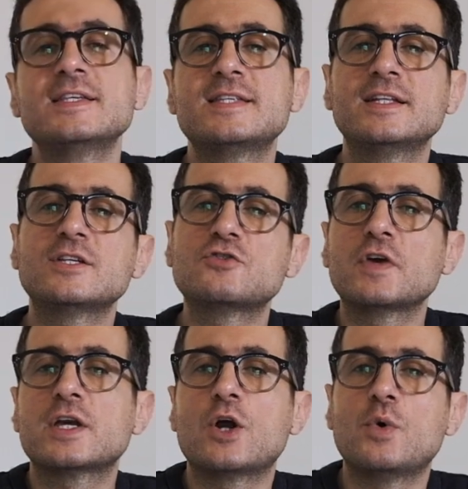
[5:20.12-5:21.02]
سادس
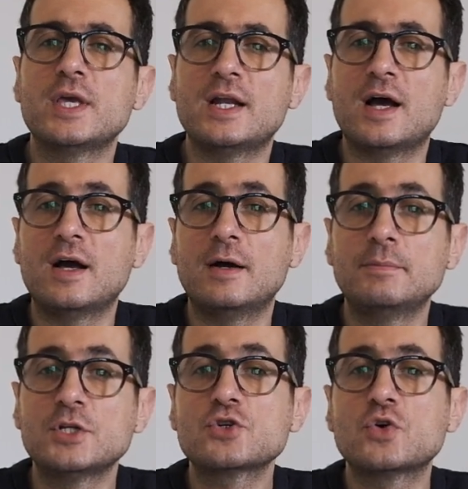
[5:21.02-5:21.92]
فكرة وهي
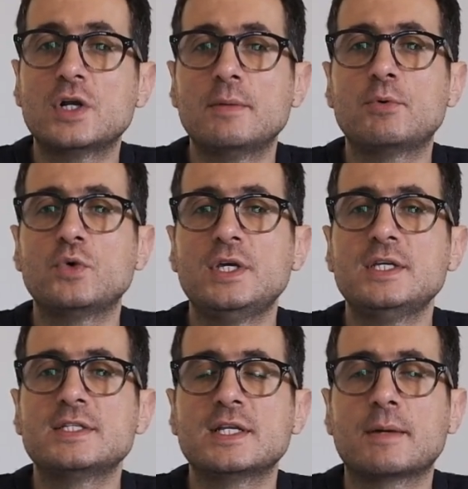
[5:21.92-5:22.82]
الأهم نشكر
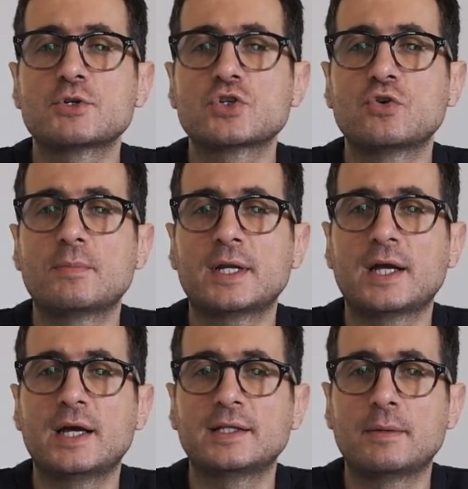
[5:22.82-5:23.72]
الإمبلويز اللي عم يشتغلوا
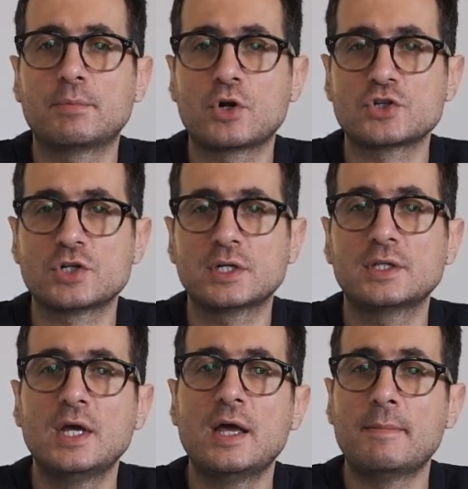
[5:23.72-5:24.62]
معنا هيدا البروجكت
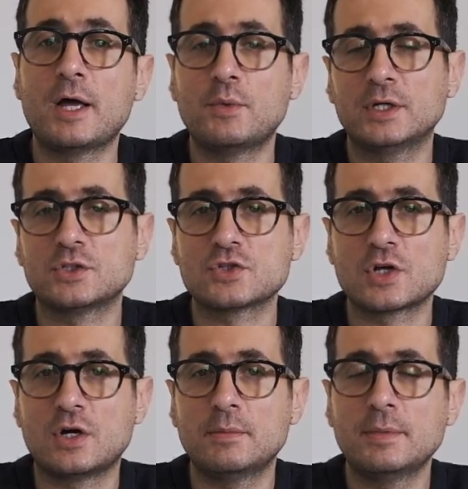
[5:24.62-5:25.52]
بهالوقت
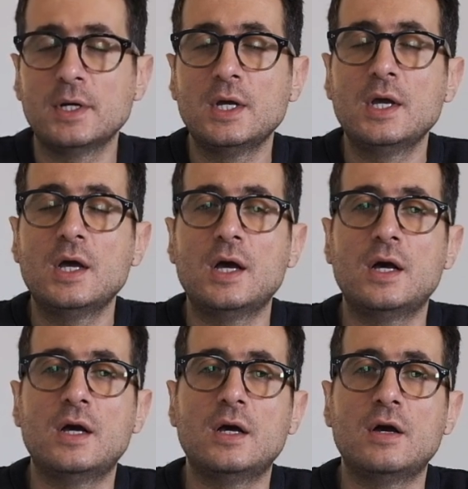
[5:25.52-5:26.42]
الصعب
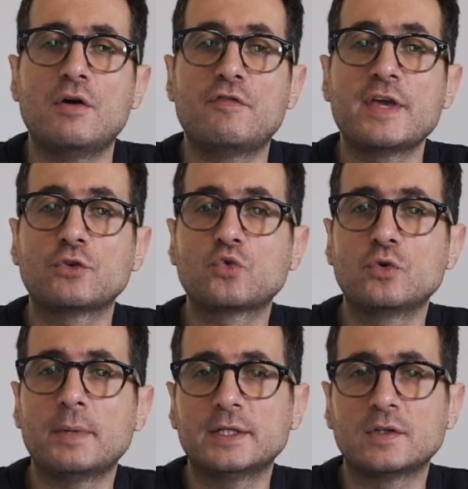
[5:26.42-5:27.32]
آه، فيها
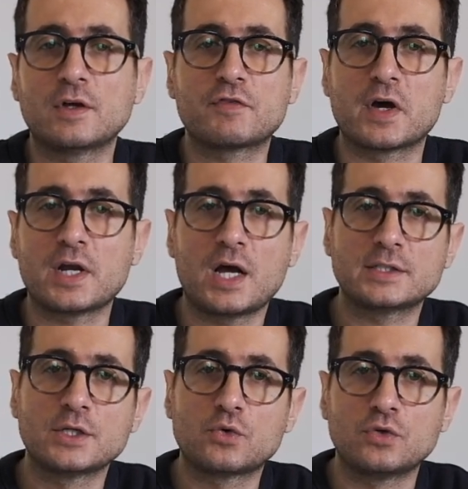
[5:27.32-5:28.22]
تكون بعدة أفكار رح
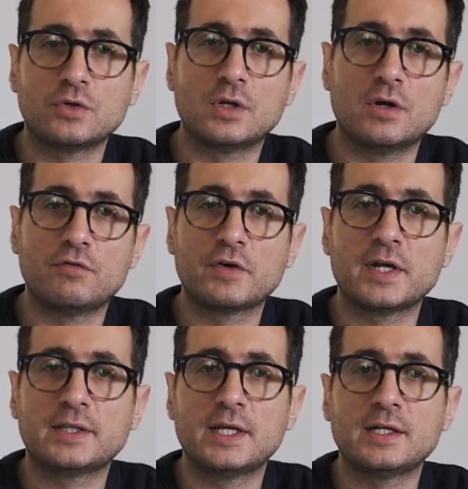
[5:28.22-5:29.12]
أعطيكم
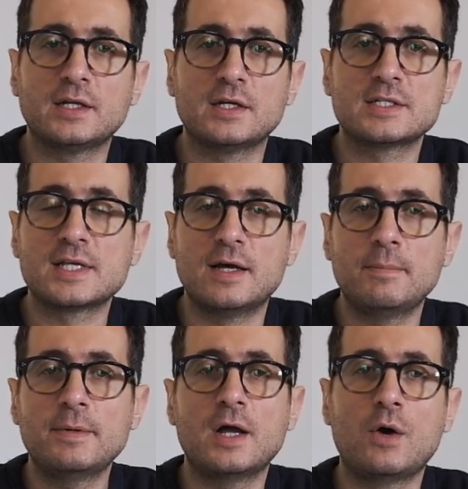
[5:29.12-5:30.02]
فكرتين
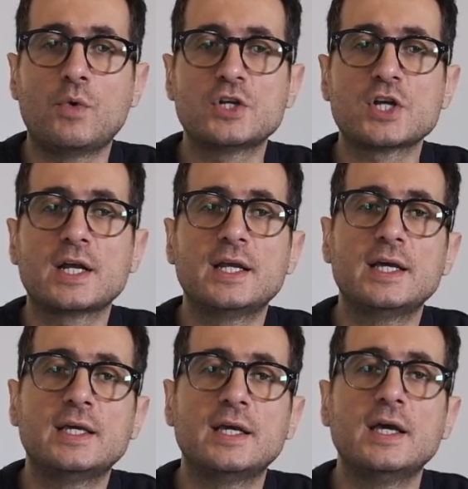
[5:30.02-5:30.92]
سامبل أول شغلة
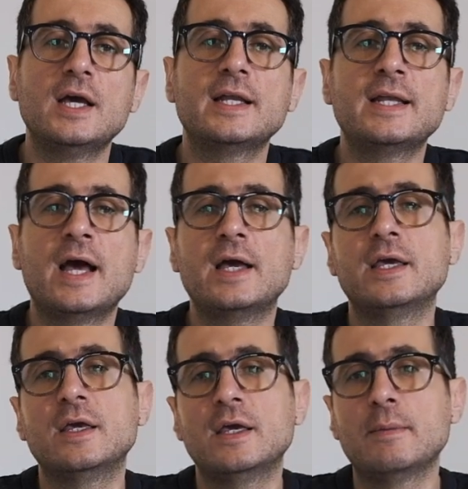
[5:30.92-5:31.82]
هي
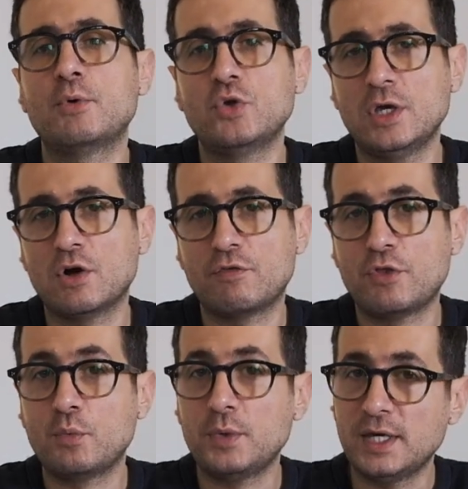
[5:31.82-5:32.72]
نقي امبلوي اوف
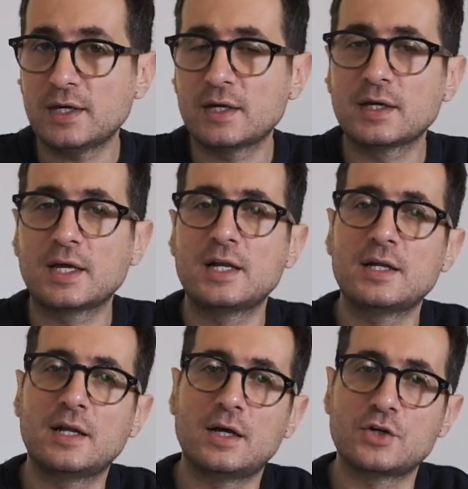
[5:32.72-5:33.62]
ذا ويك كل
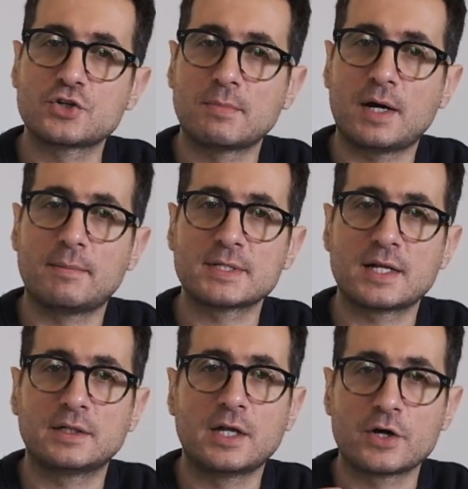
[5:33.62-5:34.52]
جمعة
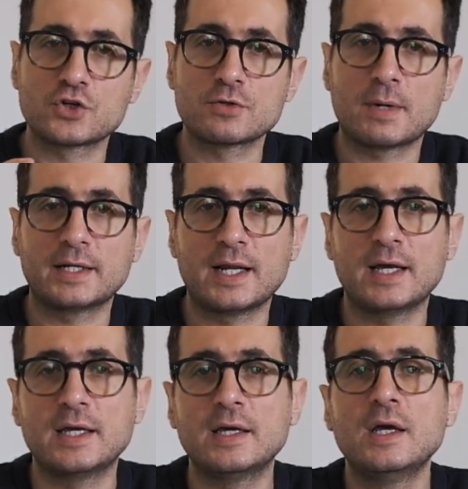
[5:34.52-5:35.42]
مثلا نهار الجمعة
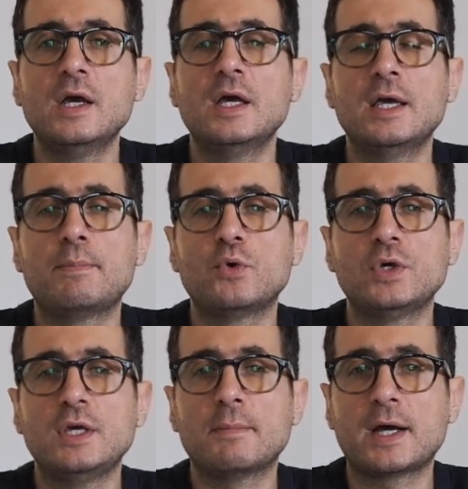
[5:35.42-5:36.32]
نقي
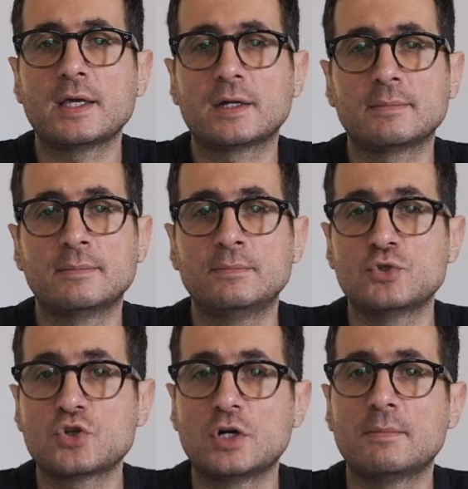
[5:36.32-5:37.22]
امبلويي معين
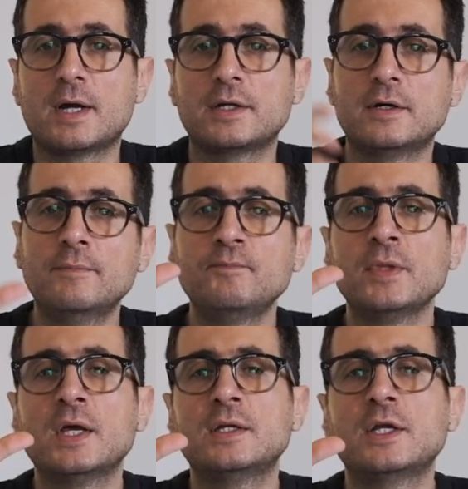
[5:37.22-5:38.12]
بيشتغل معنا
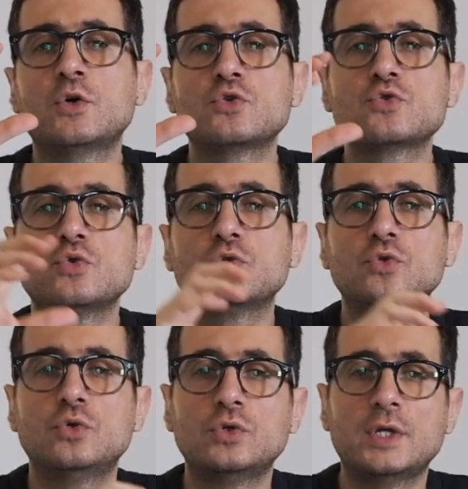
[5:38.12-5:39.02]
ناخذ
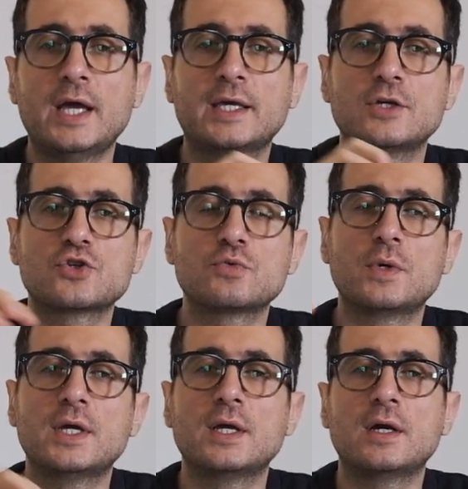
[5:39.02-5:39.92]
صورته نحكي
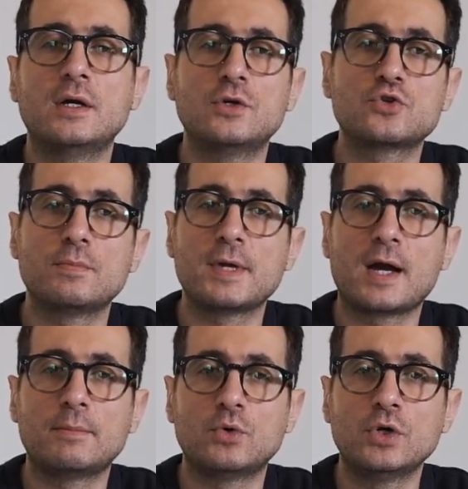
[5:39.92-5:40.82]
شوي شو
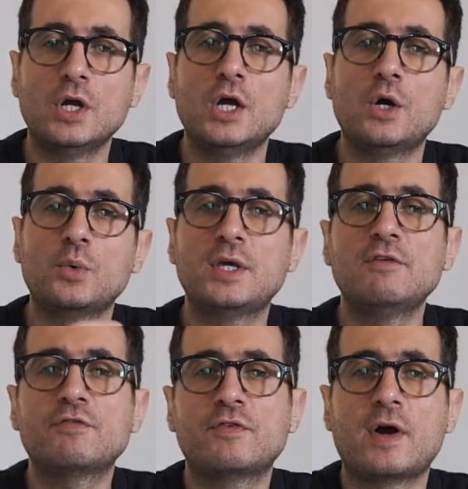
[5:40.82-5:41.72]
بيعمل
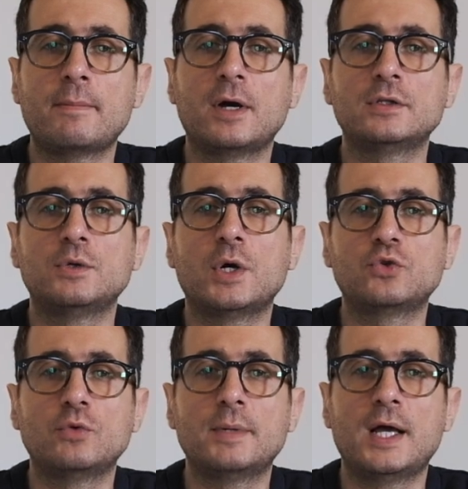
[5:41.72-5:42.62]
وكيف عم بيقضي
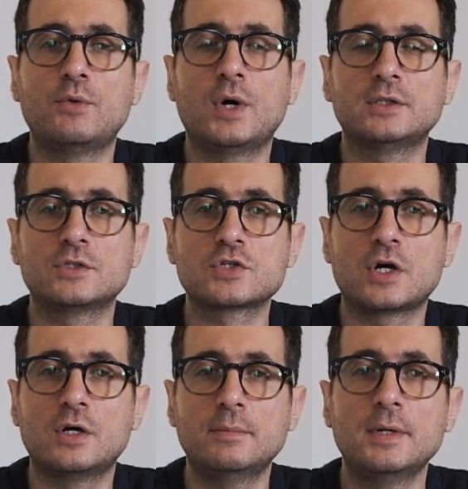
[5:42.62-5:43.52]
وقته بهالوقت
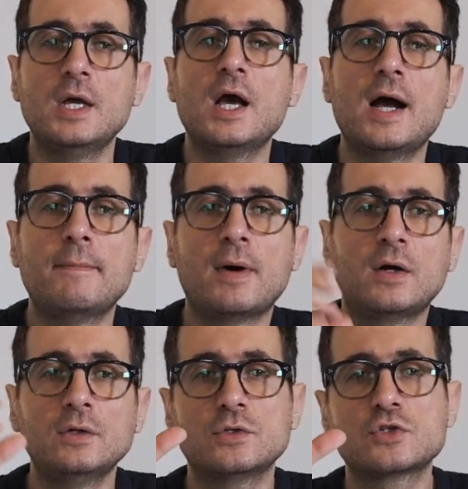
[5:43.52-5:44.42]
الصعب
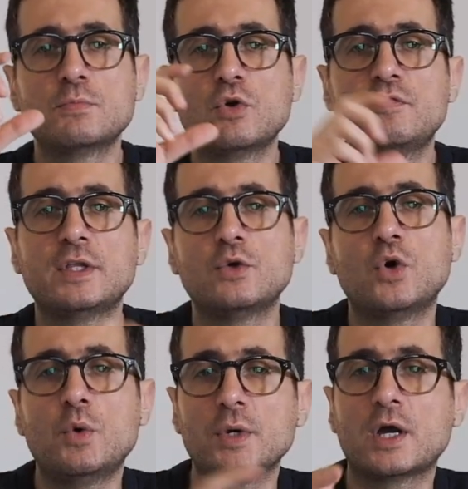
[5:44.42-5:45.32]
اما سمول فيديو
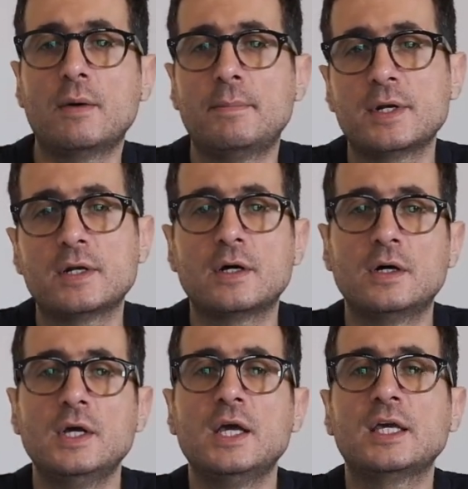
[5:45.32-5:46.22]
هو يخبرنا
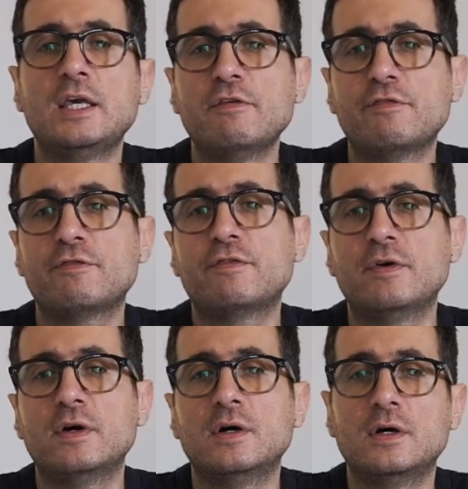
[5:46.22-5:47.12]
كيف
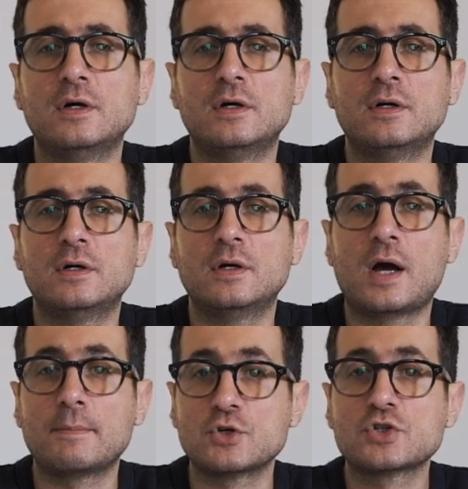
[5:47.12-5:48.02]
آه،
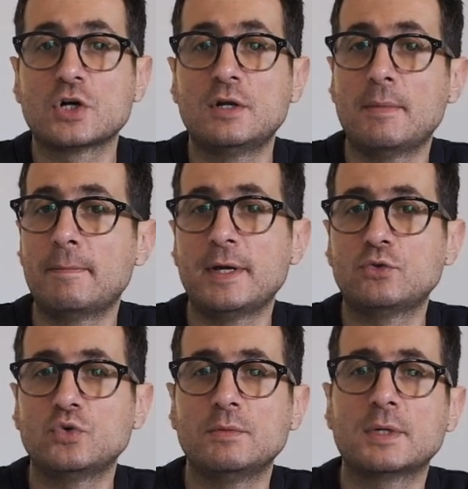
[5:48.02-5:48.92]
عم يشتغل من
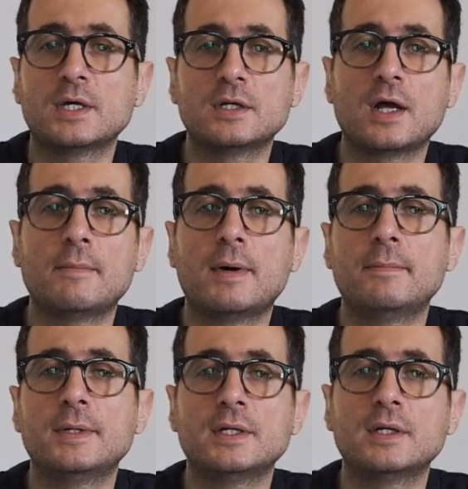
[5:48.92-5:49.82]
بيته يمكن اما
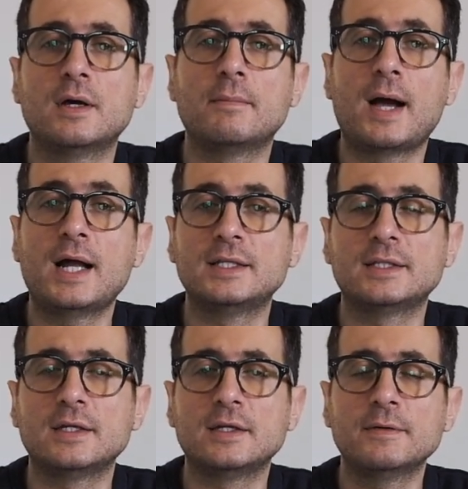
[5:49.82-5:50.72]
من محل
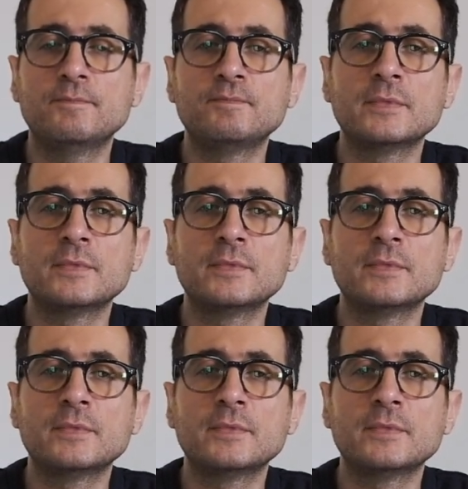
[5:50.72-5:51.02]
ثاني